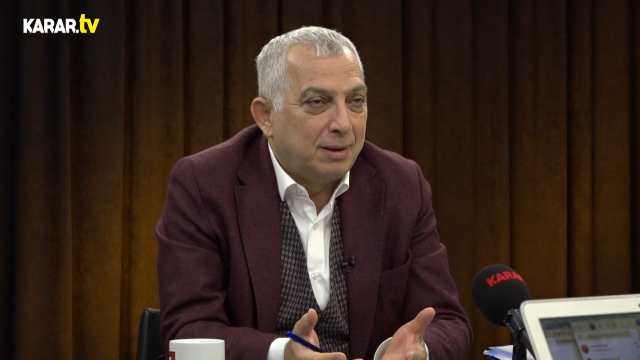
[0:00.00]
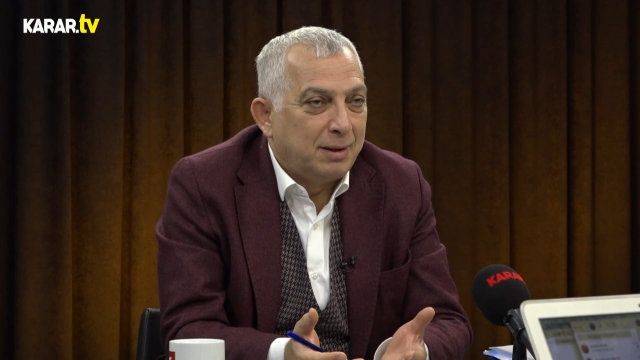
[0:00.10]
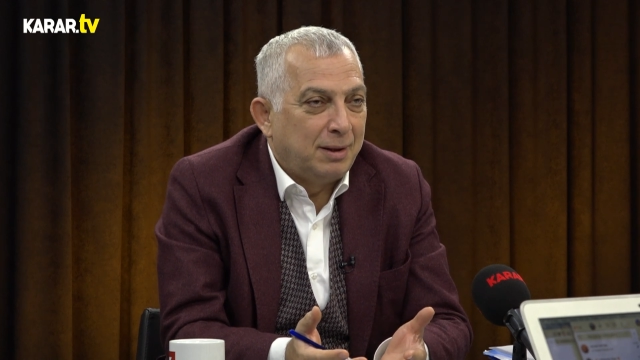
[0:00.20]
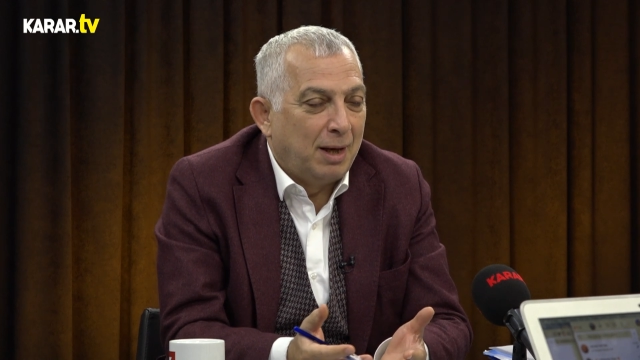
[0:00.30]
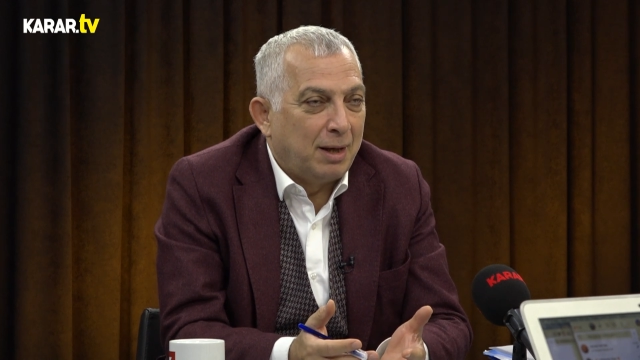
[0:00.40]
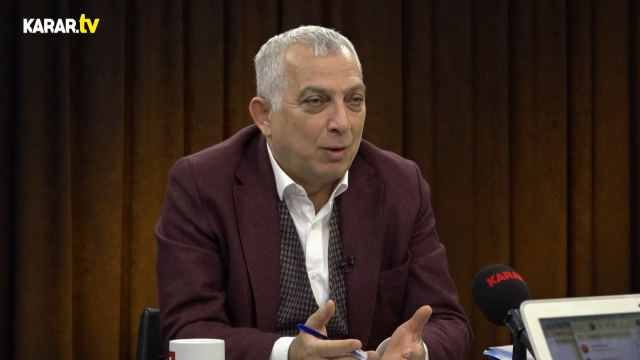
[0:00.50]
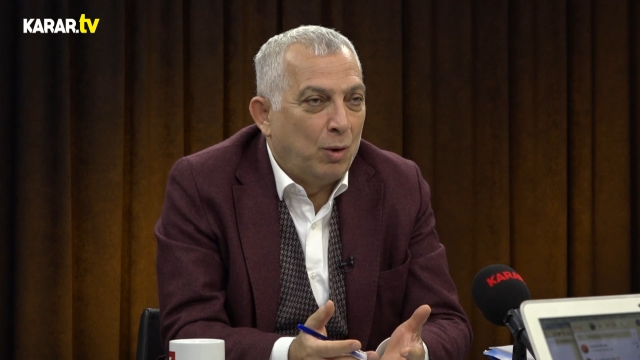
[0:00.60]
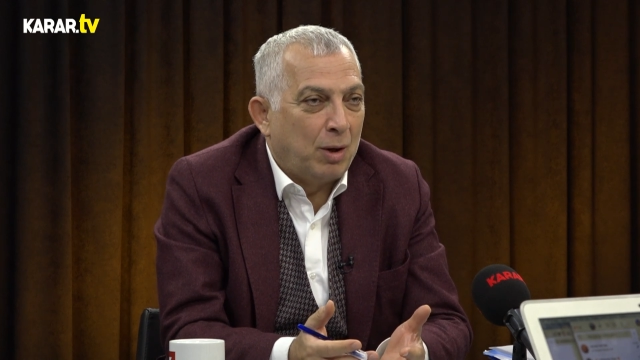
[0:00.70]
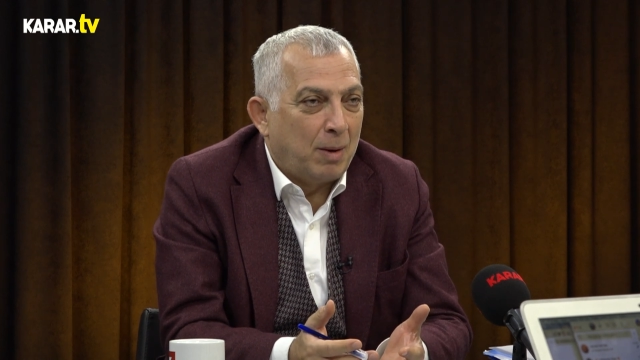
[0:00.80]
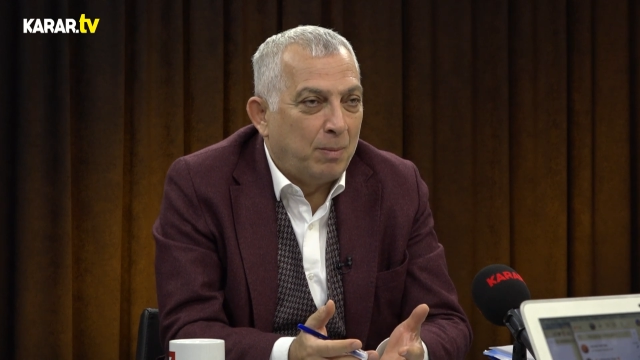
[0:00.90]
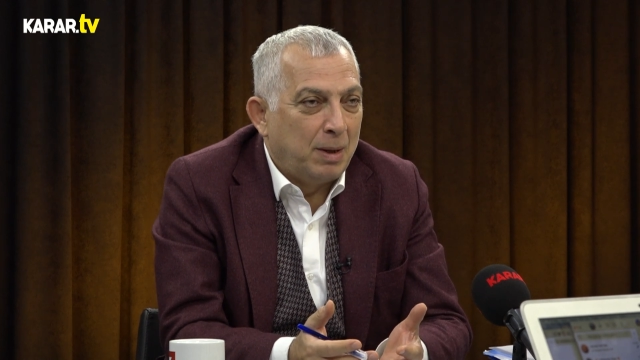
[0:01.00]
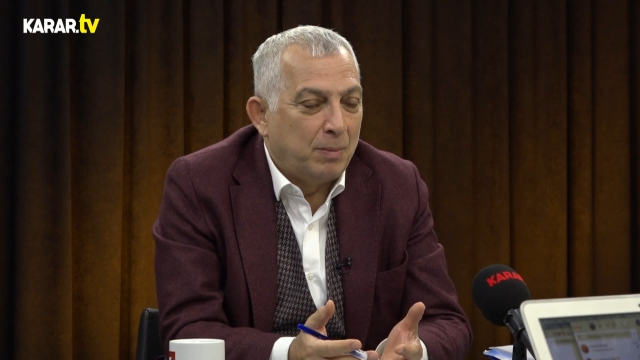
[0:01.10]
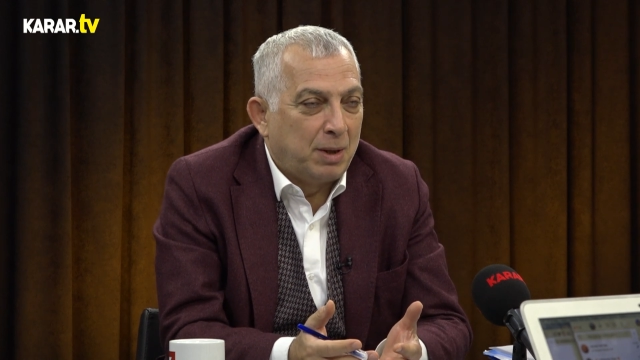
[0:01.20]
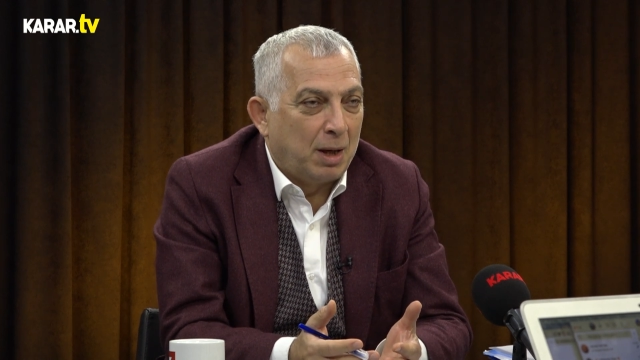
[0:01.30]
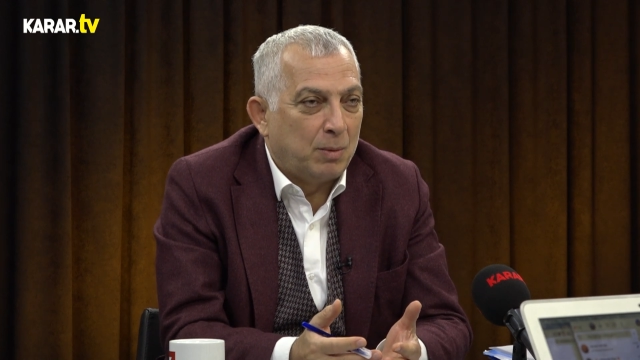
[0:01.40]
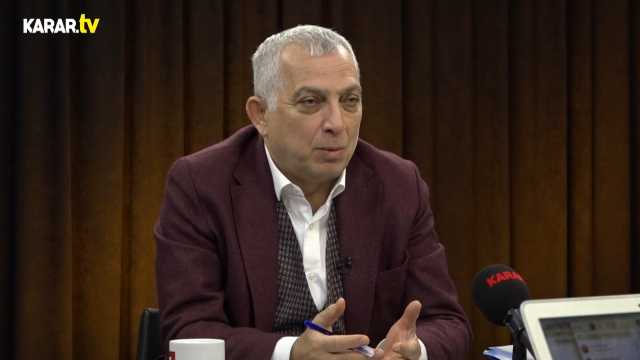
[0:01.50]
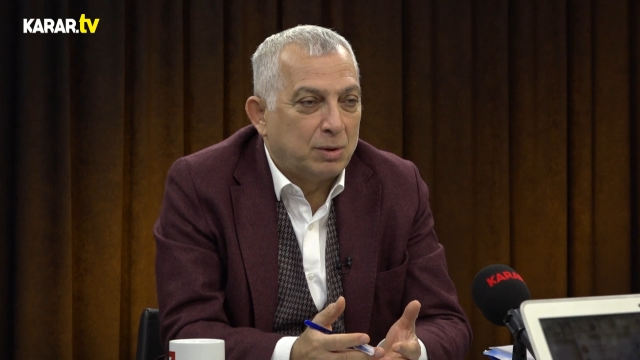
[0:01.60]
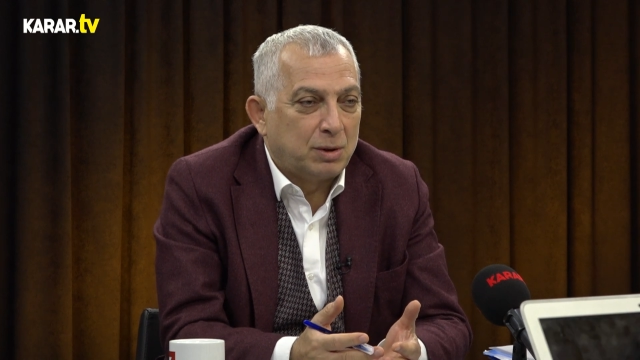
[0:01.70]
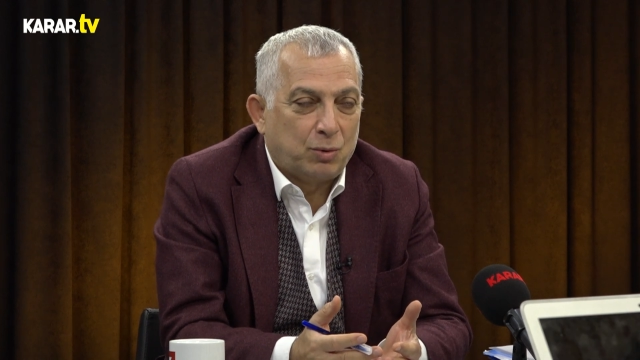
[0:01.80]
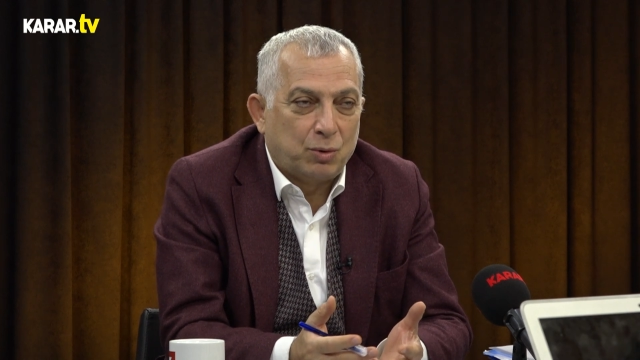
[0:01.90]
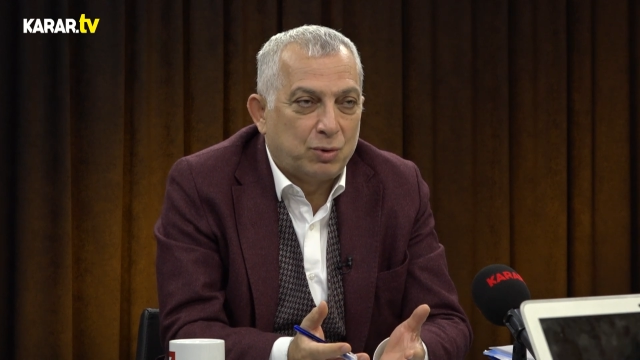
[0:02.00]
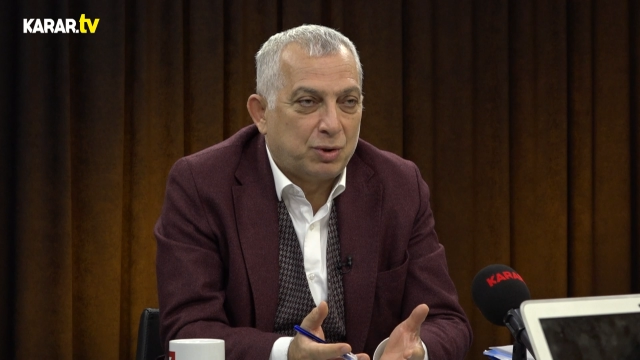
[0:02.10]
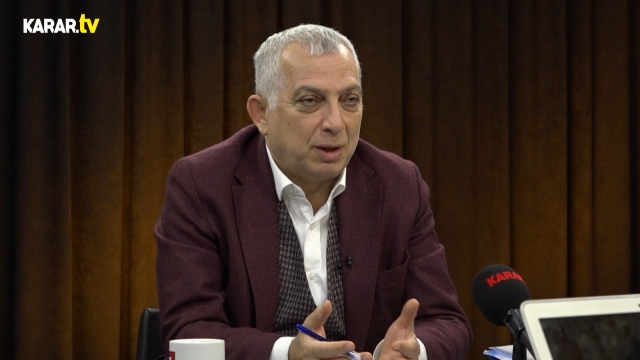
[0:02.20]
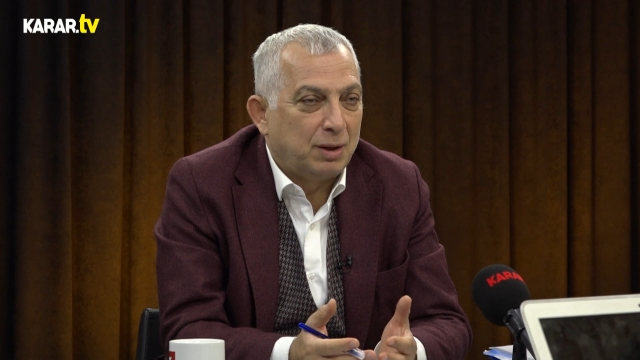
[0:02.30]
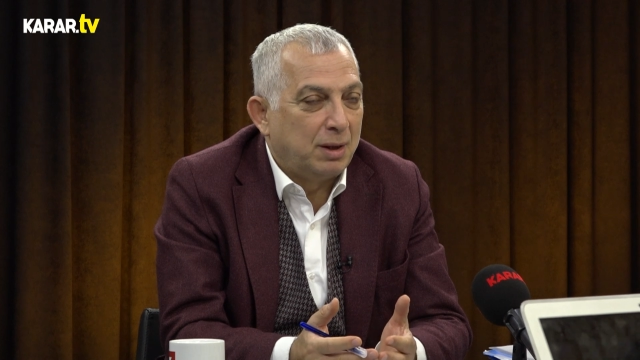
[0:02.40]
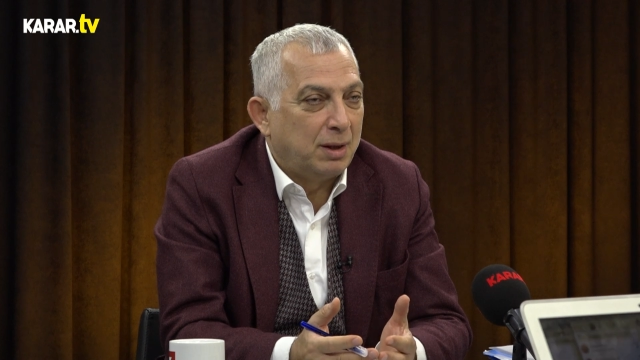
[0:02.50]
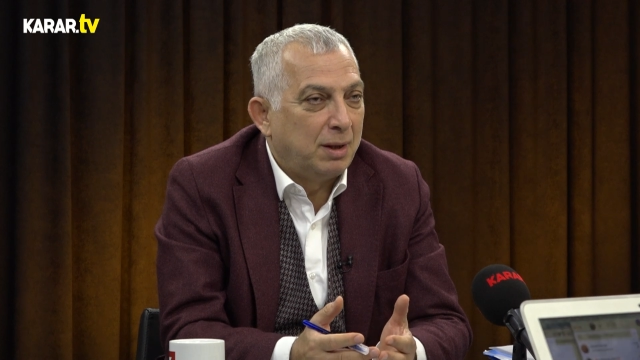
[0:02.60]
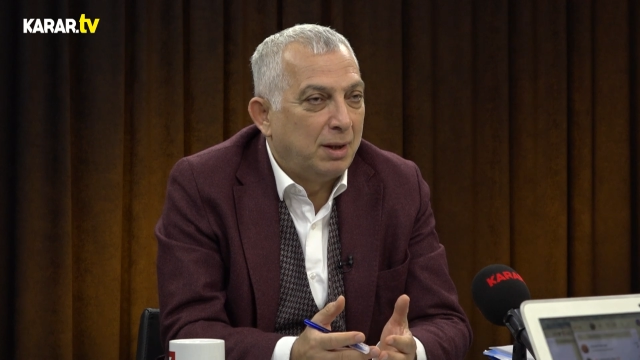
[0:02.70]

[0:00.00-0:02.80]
Evet. Yani öğrenme imkanım olsa Kürtçeyi de,